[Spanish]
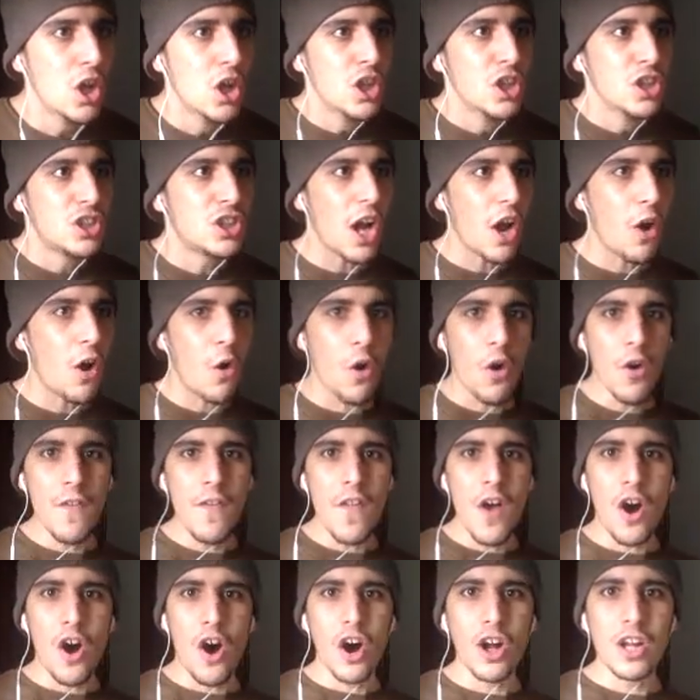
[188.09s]

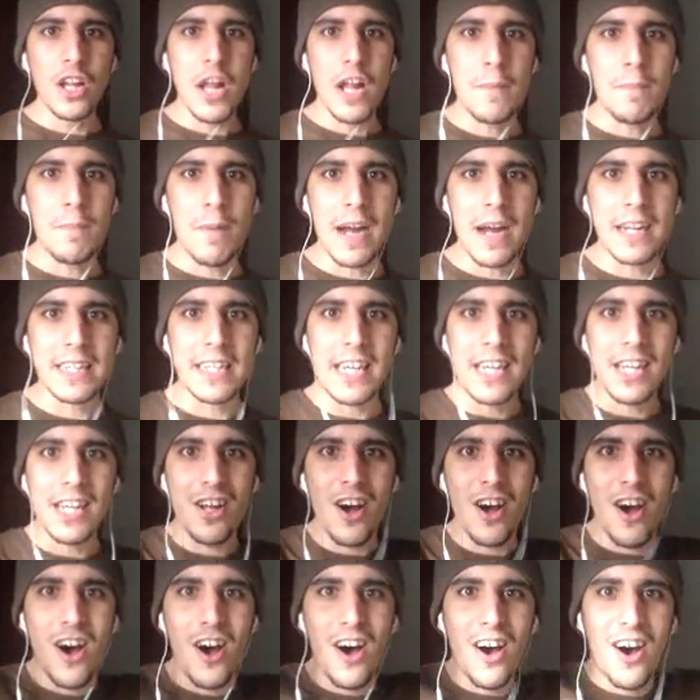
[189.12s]
¡Segundo gol del
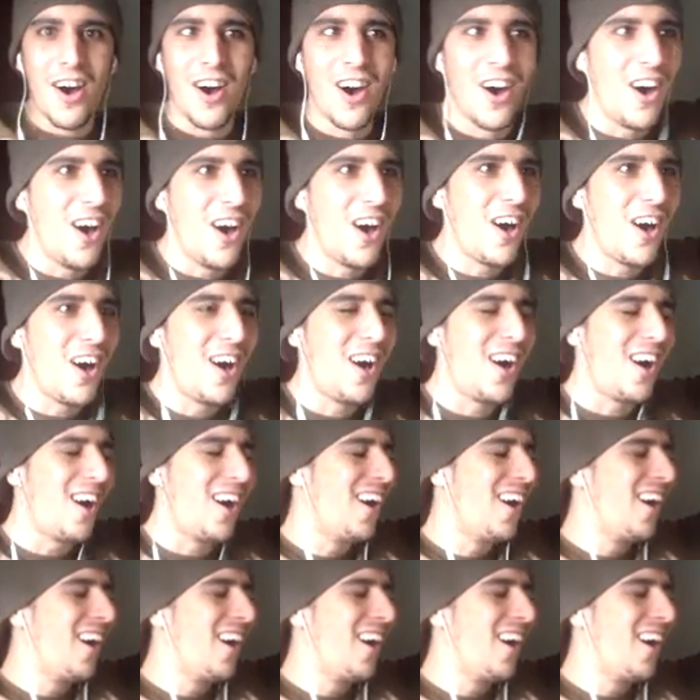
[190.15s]
partido!